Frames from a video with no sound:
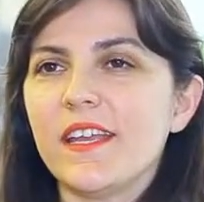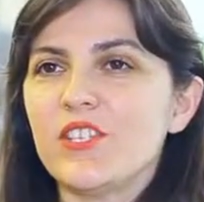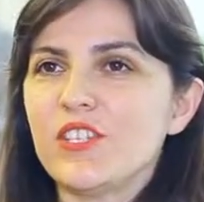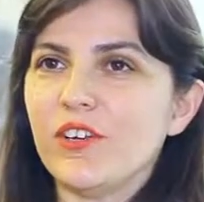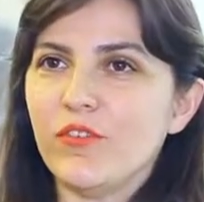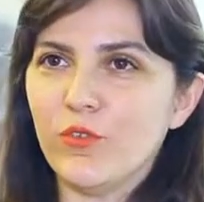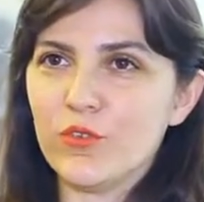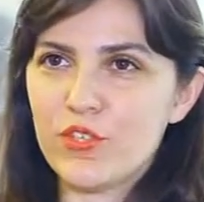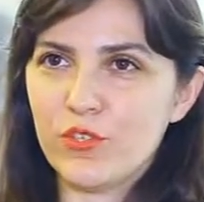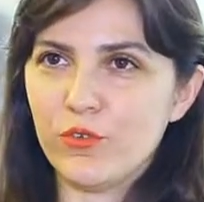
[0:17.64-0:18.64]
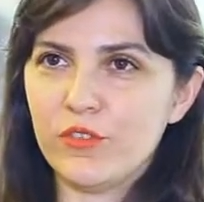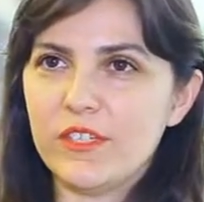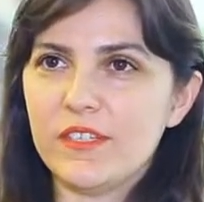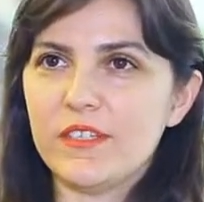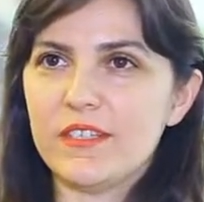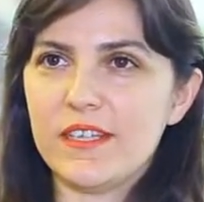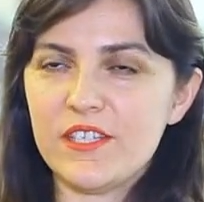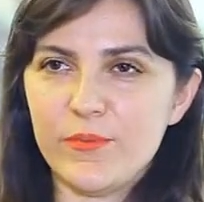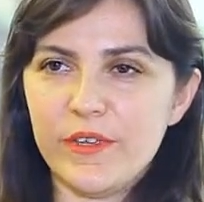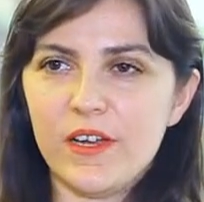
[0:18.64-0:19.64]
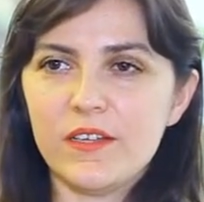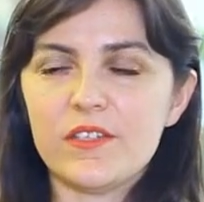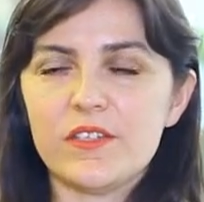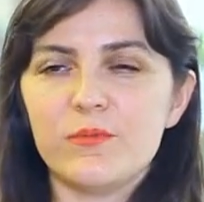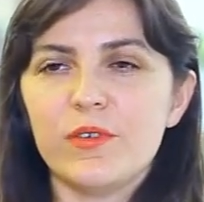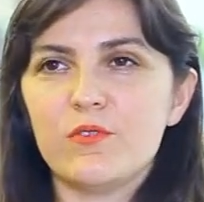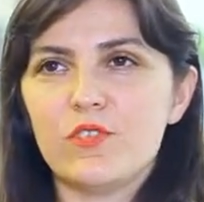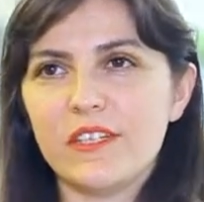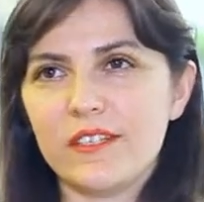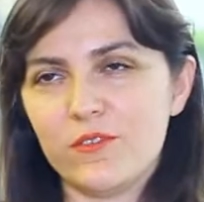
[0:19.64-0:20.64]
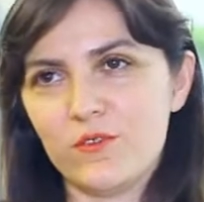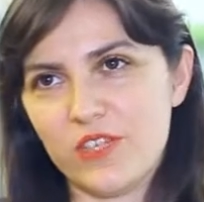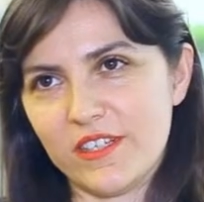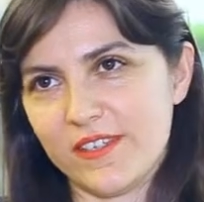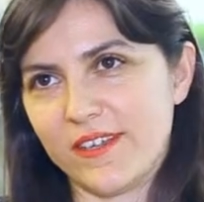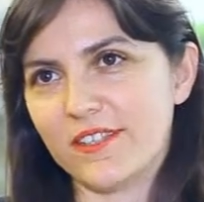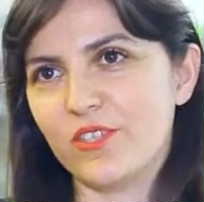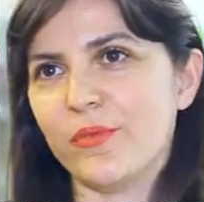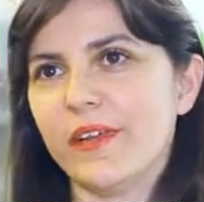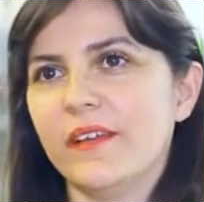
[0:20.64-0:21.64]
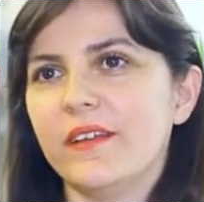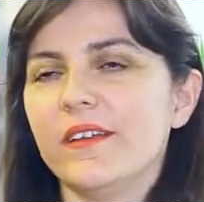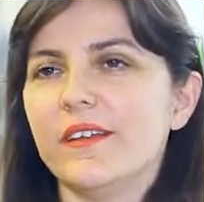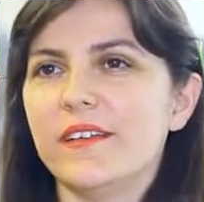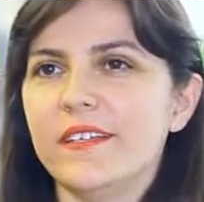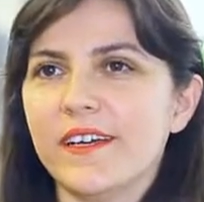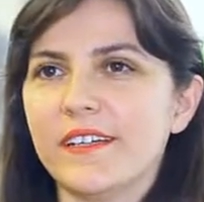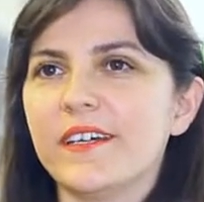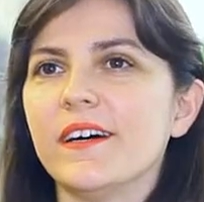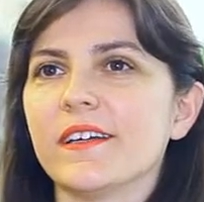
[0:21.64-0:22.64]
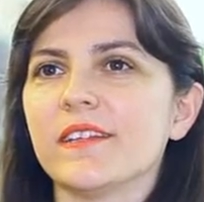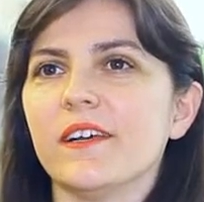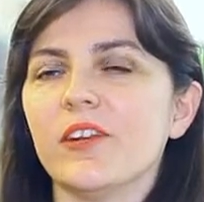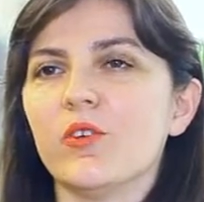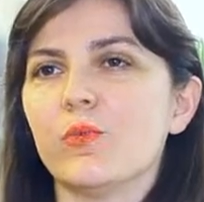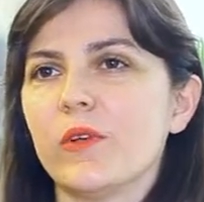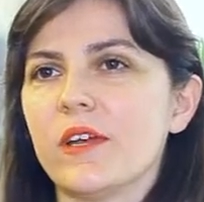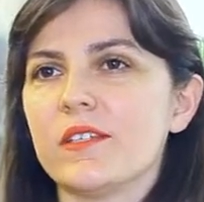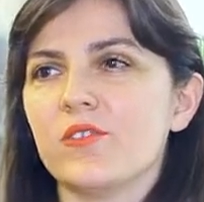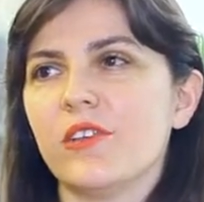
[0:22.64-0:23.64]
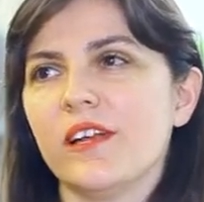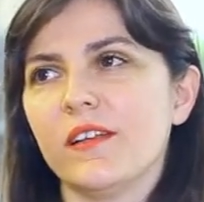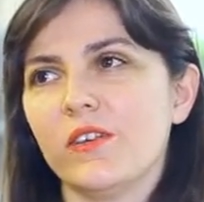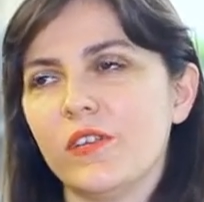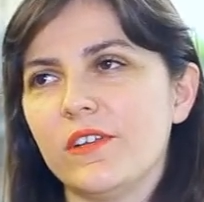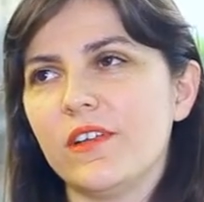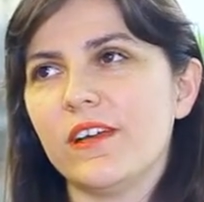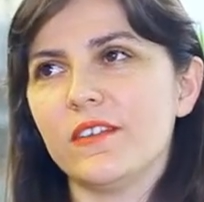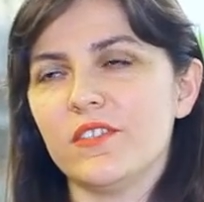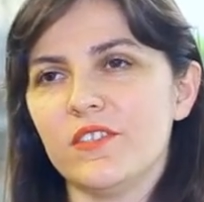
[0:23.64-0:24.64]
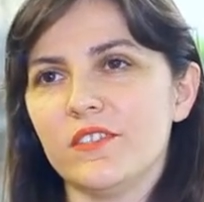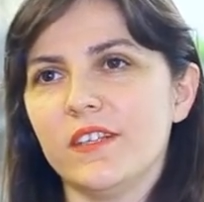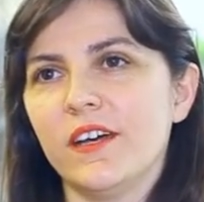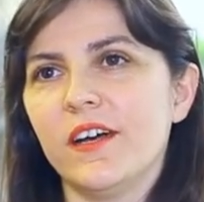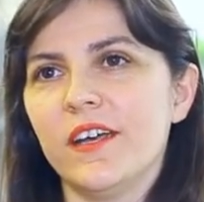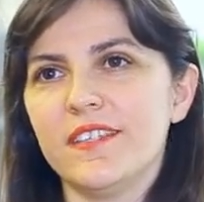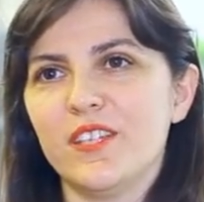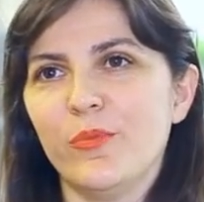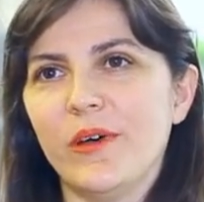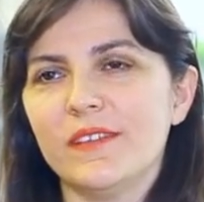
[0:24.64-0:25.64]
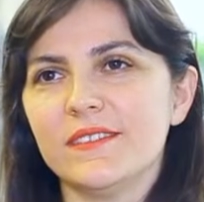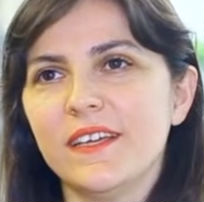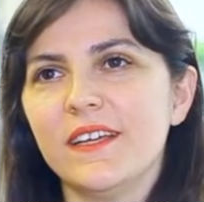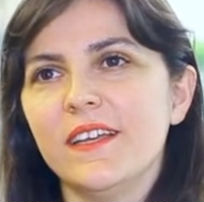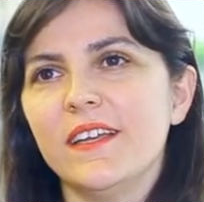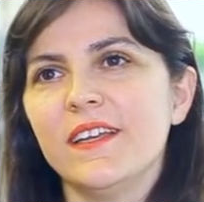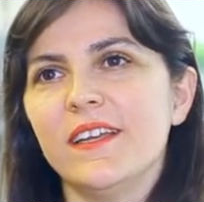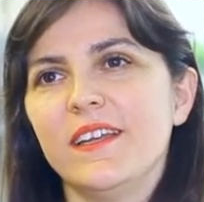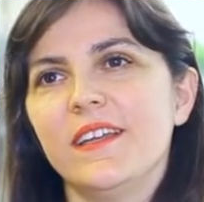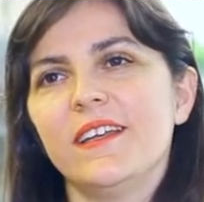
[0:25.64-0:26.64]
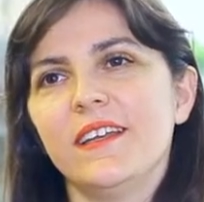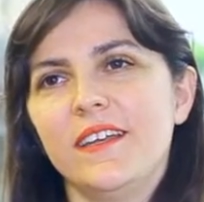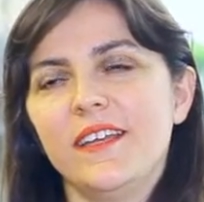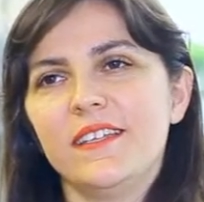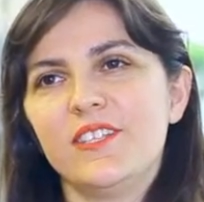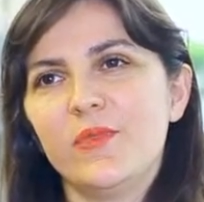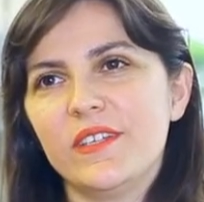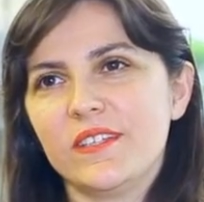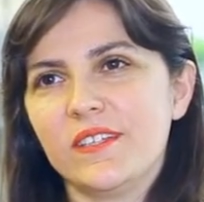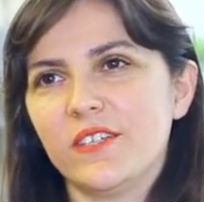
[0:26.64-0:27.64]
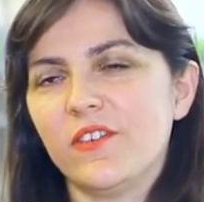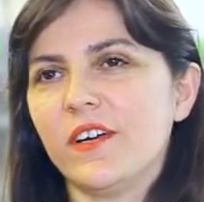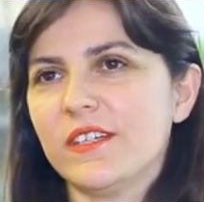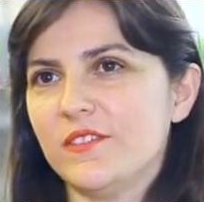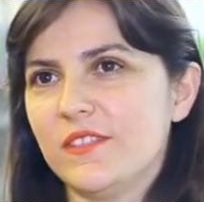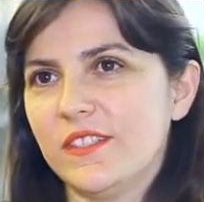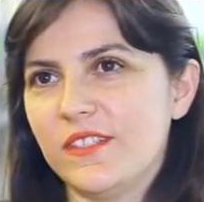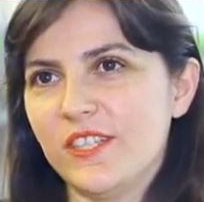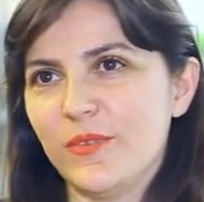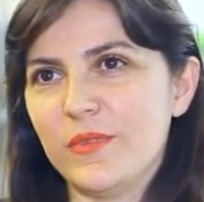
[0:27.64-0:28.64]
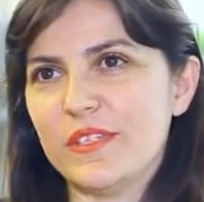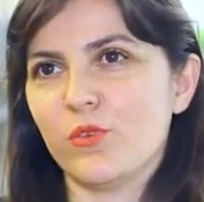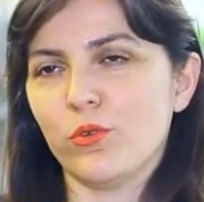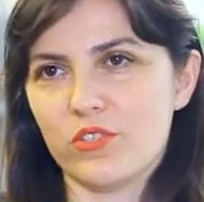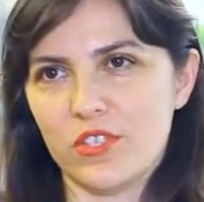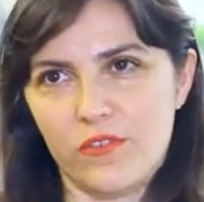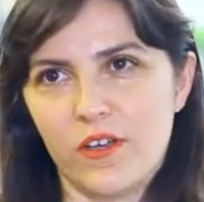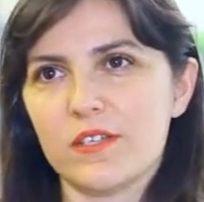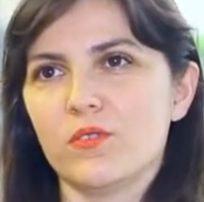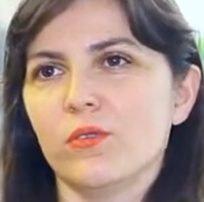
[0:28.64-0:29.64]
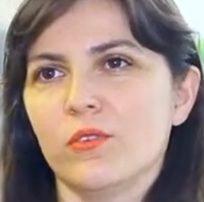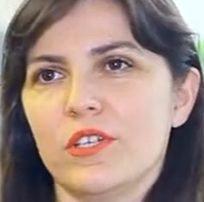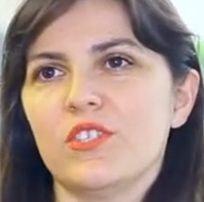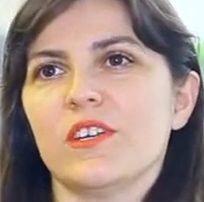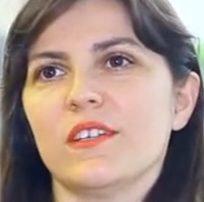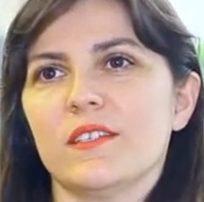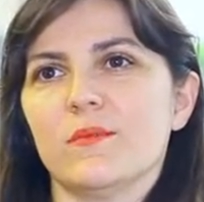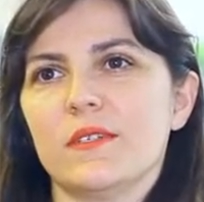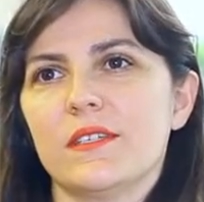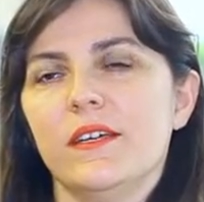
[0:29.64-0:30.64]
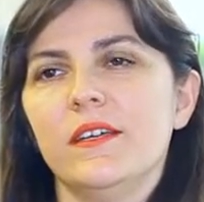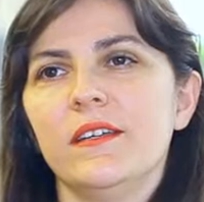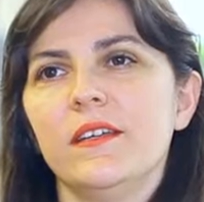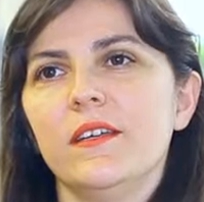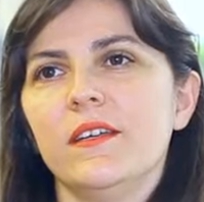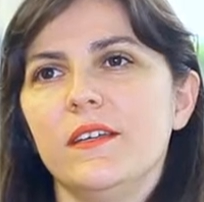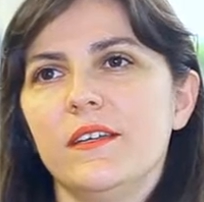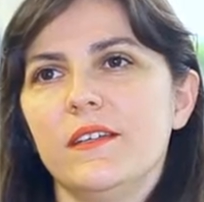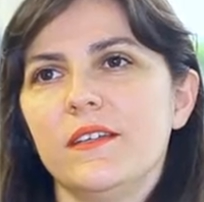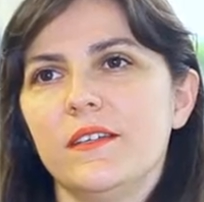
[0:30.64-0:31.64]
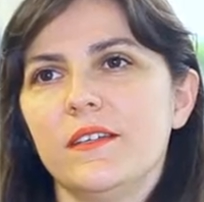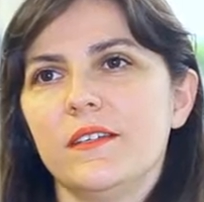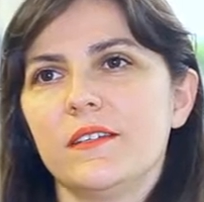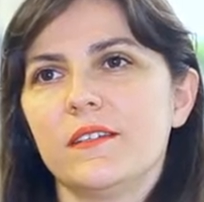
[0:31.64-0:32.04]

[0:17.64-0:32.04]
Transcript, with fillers: HR fonksiyonları seçme, yerleştirme, ücret, ücretlendirme, e, yan haklar ve operasyonel görevler dışında aynı zamanda e, eğitim, etkinlik ve aktivitelerimiz oldukça fazla oluyor ajansımızda e,